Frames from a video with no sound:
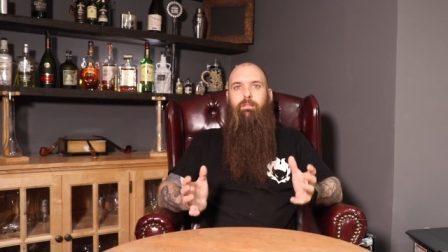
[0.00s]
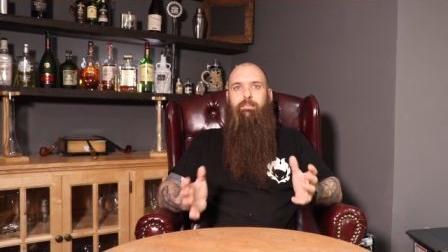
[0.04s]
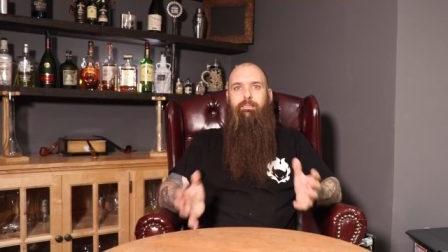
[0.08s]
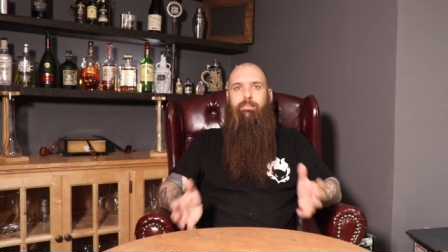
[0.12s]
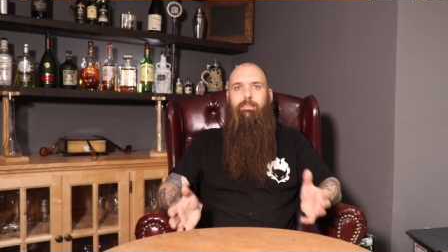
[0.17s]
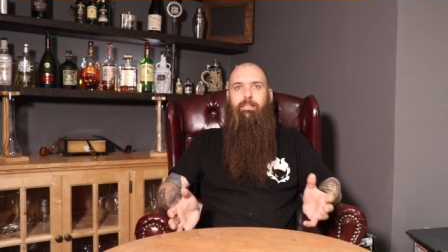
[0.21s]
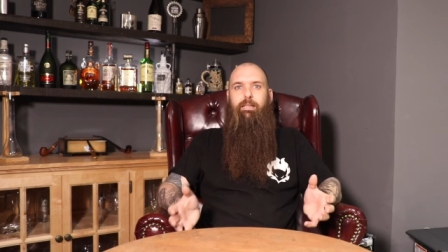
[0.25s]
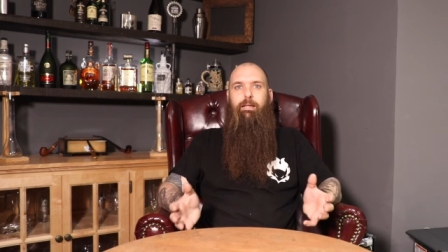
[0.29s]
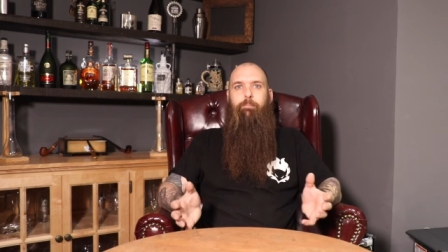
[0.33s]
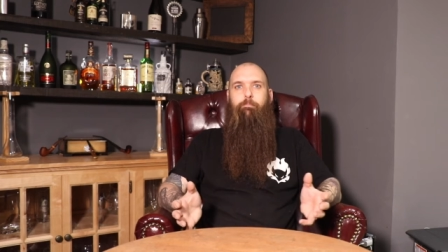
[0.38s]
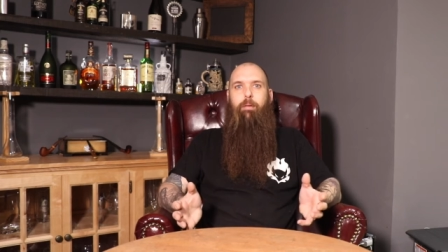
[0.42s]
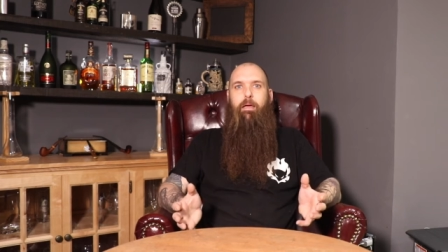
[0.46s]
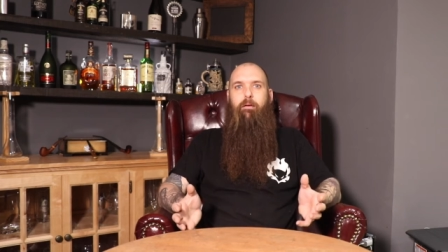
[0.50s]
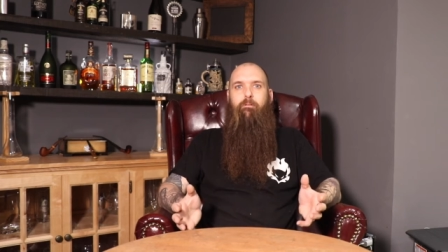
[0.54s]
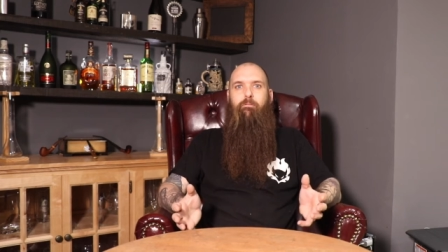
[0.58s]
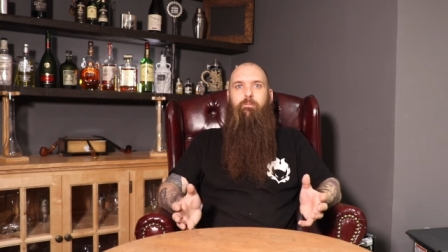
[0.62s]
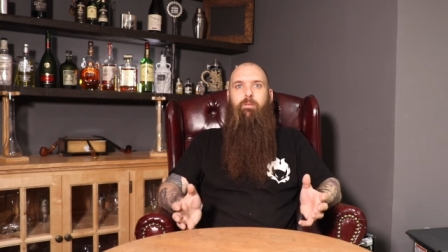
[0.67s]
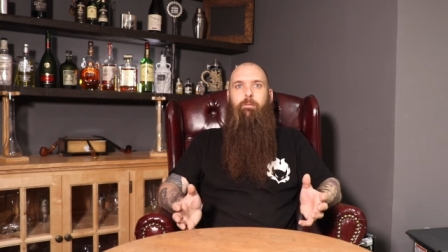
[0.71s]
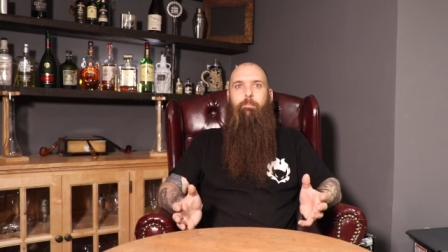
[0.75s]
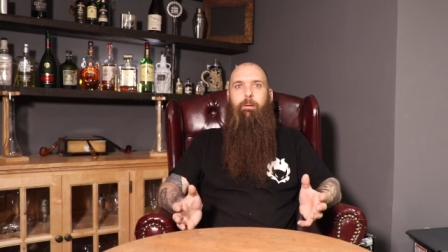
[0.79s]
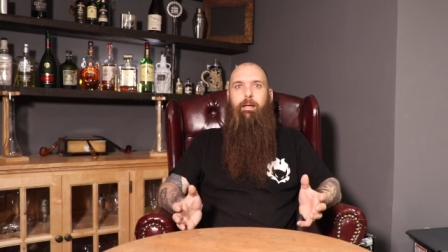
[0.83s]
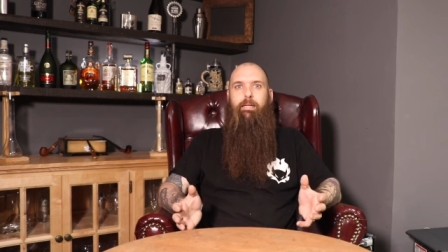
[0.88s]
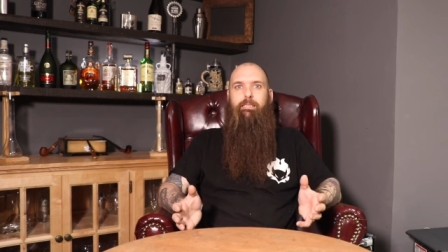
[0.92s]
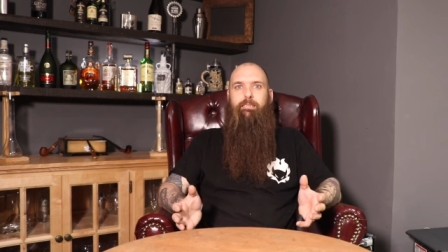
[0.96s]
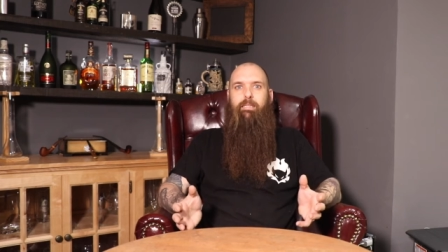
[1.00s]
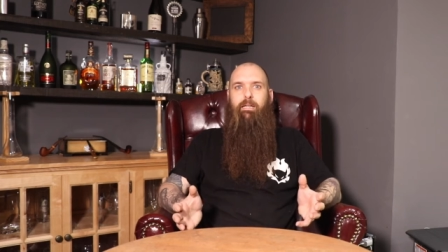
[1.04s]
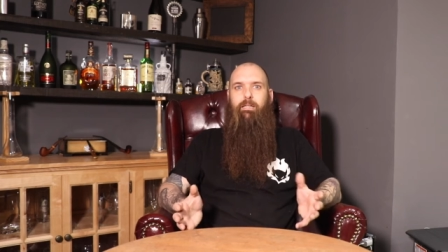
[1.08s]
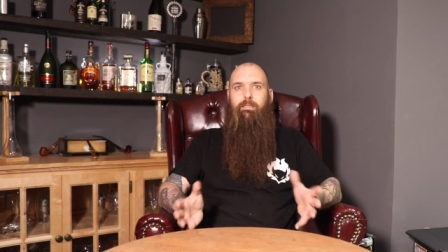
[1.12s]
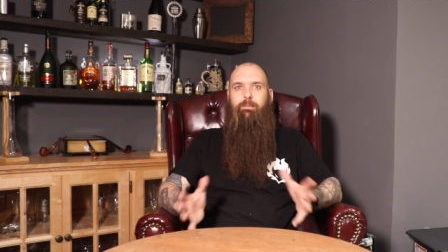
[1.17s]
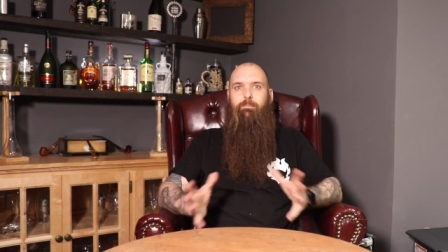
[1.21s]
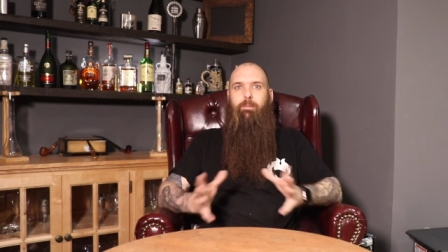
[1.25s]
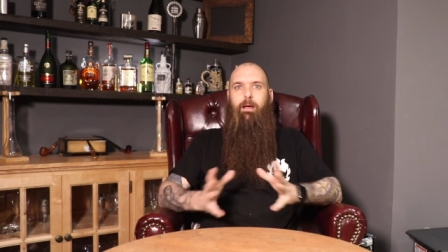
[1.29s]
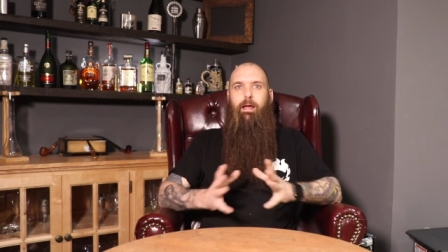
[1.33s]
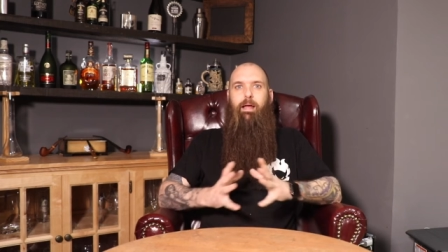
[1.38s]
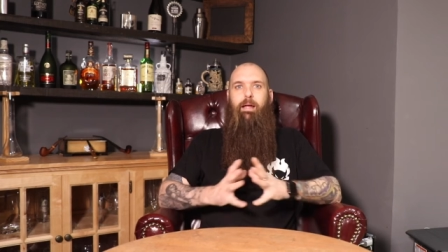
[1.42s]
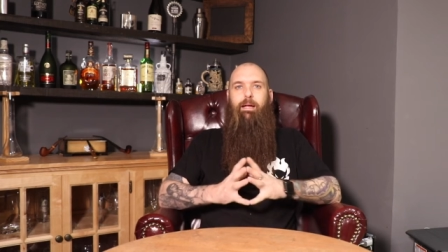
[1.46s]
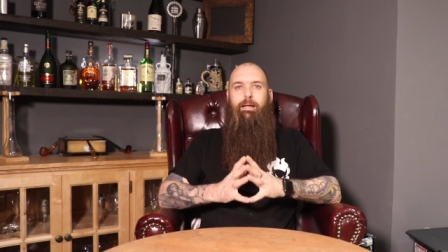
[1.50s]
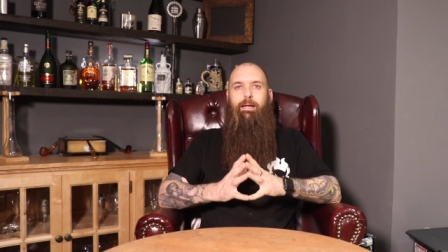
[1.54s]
C'est ma vie présentement.